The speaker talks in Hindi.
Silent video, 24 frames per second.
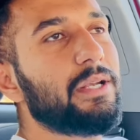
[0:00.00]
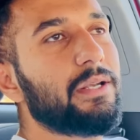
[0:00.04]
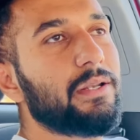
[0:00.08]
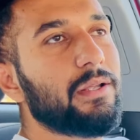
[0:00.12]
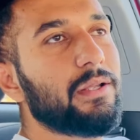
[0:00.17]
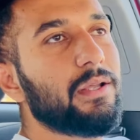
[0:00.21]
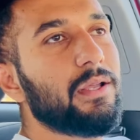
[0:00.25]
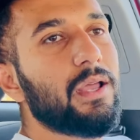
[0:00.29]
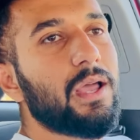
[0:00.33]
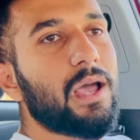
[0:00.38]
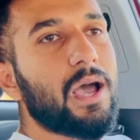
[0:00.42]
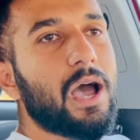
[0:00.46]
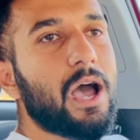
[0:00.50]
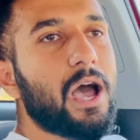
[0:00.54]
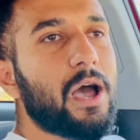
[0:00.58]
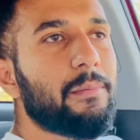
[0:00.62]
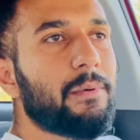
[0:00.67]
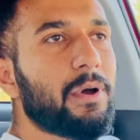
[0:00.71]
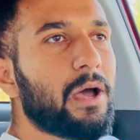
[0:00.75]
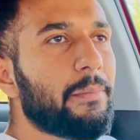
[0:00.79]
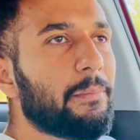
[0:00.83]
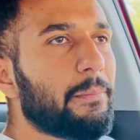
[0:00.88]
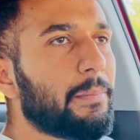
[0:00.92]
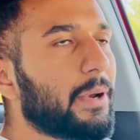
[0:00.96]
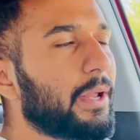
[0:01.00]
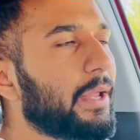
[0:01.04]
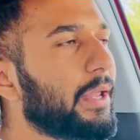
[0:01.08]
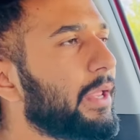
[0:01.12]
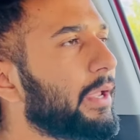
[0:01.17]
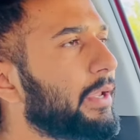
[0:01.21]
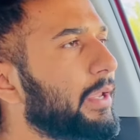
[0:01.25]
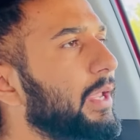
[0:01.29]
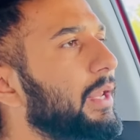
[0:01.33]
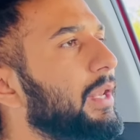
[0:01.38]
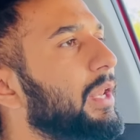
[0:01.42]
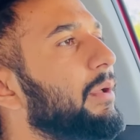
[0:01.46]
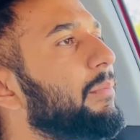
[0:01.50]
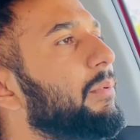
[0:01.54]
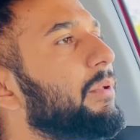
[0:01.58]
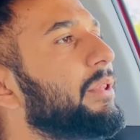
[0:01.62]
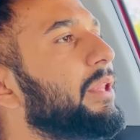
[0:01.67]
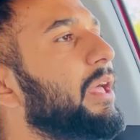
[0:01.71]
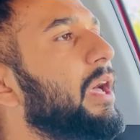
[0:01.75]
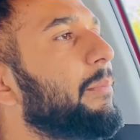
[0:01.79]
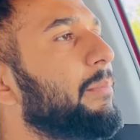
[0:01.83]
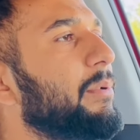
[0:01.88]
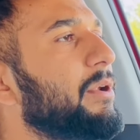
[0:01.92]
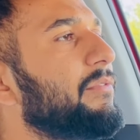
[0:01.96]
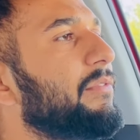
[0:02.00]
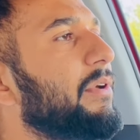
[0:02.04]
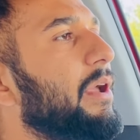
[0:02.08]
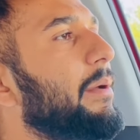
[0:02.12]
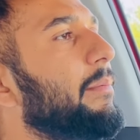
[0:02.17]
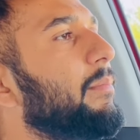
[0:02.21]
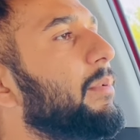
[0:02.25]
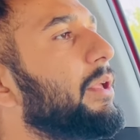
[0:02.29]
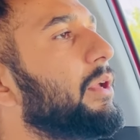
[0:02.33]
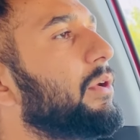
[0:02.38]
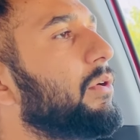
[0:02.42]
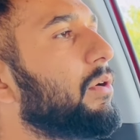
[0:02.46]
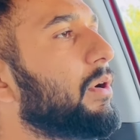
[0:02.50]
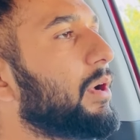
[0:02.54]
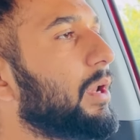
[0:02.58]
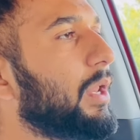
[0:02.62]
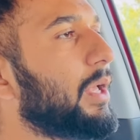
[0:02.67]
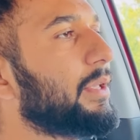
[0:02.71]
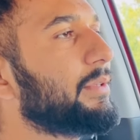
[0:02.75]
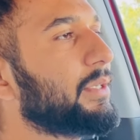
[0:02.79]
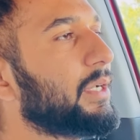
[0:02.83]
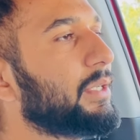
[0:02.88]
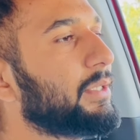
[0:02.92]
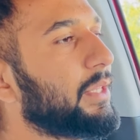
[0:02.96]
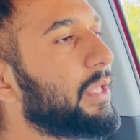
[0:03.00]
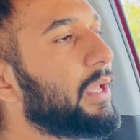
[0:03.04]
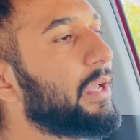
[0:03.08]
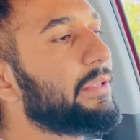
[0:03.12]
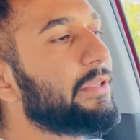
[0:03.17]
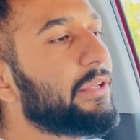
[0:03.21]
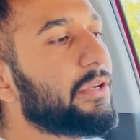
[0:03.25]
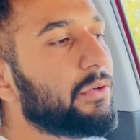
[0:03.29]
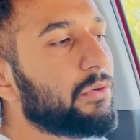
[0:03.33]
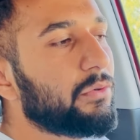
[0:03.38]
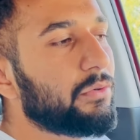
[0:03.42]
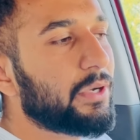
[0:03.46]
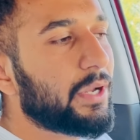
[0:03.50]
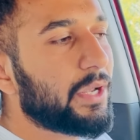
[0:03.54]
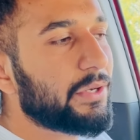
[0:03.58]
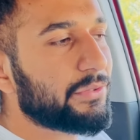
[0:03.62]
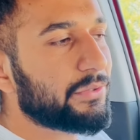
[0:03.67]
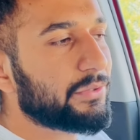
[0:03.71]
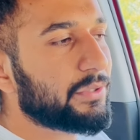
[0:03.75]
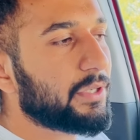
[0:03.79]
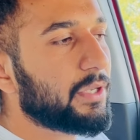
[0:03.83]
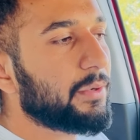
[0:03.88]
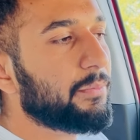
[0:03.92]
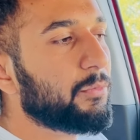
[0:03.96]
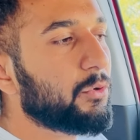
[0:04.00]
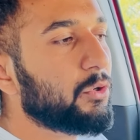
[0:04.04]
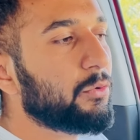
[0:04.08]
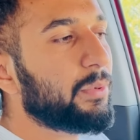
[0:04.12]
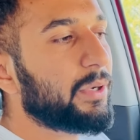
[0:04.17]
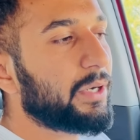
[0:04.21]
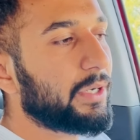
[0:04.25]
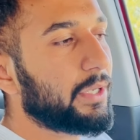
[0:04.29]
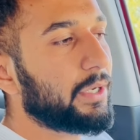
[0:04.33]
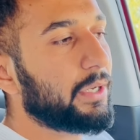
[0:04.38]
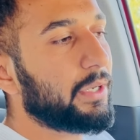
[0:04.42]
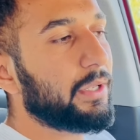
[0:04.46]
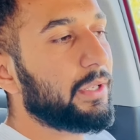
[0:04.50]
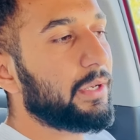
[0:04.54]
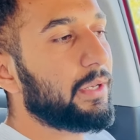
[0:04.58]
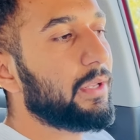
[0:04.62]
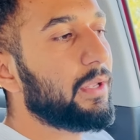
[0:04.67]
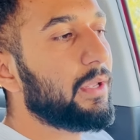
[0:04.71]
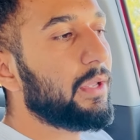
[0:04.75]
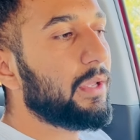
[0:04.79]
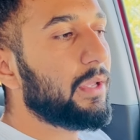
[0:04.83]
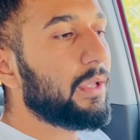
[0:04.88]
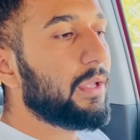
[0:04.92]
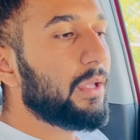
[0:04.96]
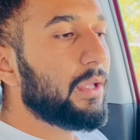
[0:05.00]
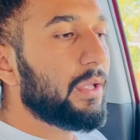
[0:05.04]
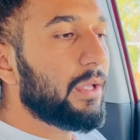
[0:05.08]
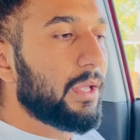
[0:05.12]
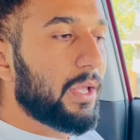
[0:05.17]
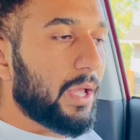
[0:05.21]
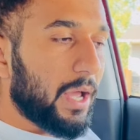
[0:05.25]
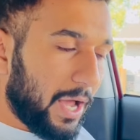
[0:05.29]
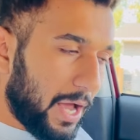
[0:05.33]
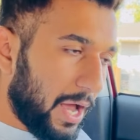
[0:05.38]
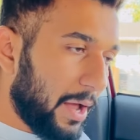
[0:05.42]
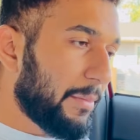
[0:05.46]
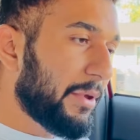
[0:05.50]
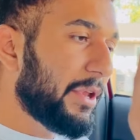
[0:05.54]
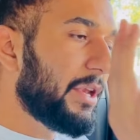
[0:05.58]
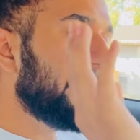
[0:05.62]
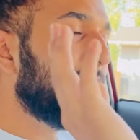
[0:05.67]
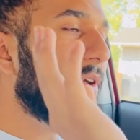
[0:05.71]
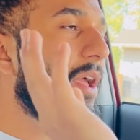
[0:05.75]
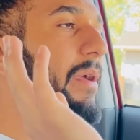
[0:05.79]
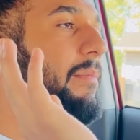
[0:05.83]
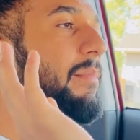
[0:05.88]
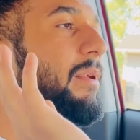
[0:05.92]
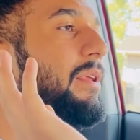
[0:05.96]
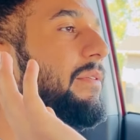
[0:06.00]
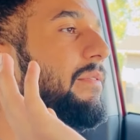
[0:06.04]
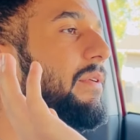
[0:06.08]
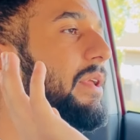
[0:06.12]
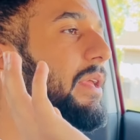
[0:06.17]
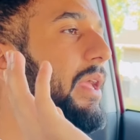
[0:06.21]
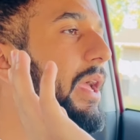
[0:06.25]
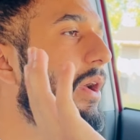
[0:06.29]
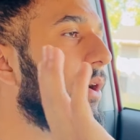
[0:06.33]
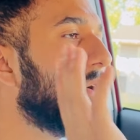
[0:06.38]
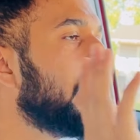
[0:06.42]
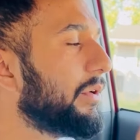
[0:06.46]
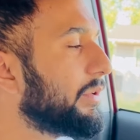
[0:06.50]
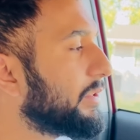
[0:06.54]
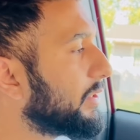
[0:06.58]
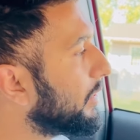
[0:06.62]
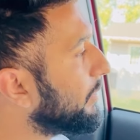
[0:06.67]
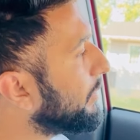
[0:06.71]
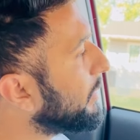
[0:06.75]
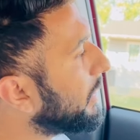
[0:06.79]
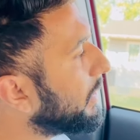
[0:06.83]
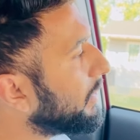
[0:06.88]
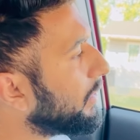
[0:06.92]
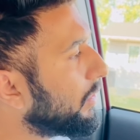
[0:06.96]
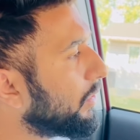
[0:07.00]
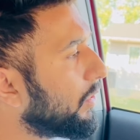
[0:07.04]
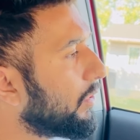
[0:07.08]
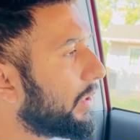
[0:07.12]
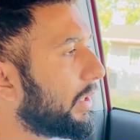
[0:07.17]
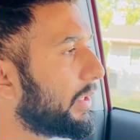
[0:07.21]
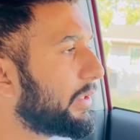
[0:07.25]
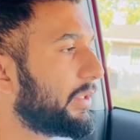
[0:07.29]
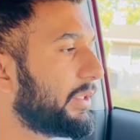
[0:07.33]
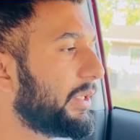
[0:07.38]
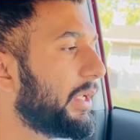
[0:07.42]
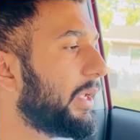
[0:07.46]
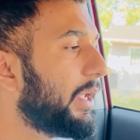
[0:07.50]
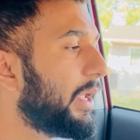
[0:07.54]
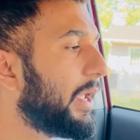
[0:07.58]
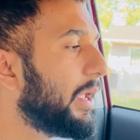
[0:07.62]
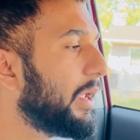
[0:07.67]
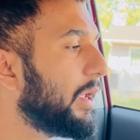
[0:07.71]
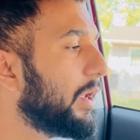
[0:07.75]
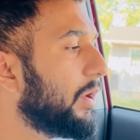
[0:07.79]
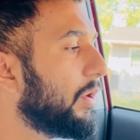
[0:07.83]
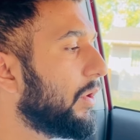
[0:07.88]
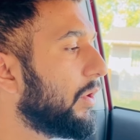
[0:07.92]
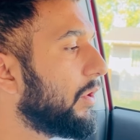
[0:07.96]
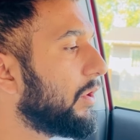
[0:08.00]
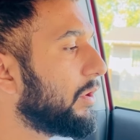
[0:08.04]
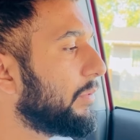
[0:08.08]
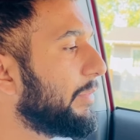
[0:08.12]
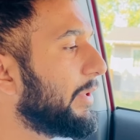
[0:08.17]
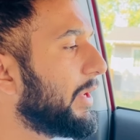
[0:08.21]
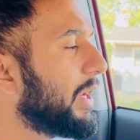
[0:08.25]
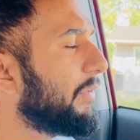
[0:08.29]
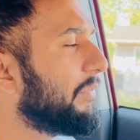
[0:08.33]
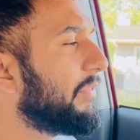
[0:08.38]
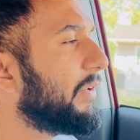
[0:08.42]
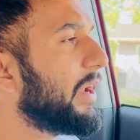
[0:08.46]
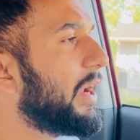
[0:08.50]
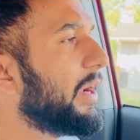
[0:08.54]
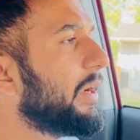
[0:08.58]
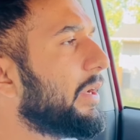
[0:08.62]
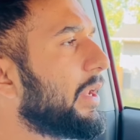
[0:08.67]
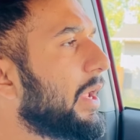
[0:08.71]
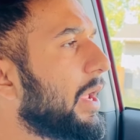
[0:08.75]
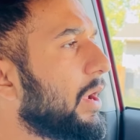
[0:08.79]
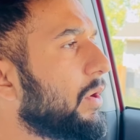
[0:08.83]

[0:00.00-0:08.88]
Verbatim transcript: इट आप आप अकेला बंदा अपनी फैमिली को खिला सकता है जो डू डैश की ऊपर आपके साथ फैमिली भी है हाँ मेरी फैमिली भी है और सभी लोग अच्छे हैं और मेरा फ्रेंड है